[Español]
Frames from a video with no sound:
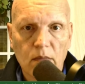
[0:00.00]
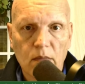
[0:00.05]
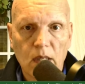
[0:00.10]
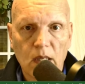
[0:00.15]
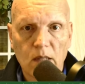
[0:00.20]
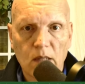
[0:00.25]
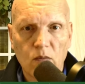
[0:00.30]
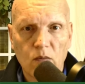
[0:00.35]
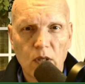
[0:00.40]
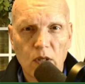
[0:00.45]

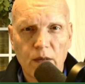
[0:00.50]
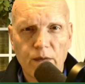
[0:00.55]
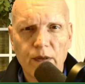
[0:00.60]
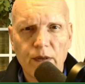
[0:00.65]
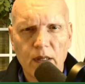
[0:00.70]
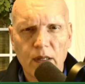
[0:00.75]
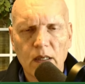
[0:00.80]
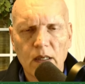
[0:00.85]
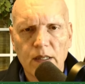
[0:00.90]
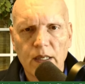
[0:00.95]
es muy
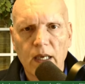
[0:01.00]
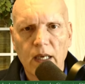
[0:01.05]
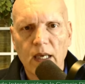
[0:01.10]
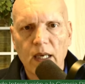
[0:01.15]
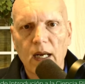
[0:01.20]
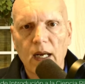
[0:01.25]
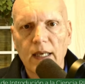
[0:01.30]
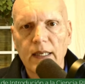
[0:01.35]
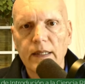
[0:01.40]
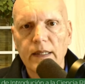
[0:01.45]
difícil
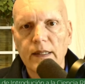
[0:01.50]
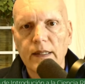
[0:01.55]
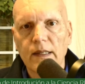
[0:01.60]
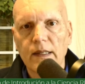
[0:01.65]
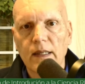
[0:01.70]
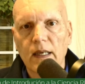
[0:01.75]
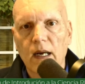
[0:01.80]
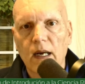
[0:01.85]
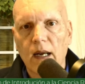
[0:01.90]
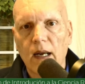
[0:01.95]
seguirla y
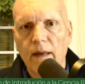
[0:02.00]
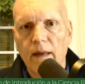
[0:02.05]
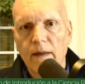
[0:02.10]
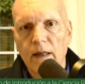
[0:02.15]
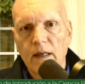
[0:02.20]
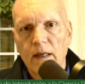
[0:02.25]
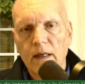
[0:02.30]
entenderla,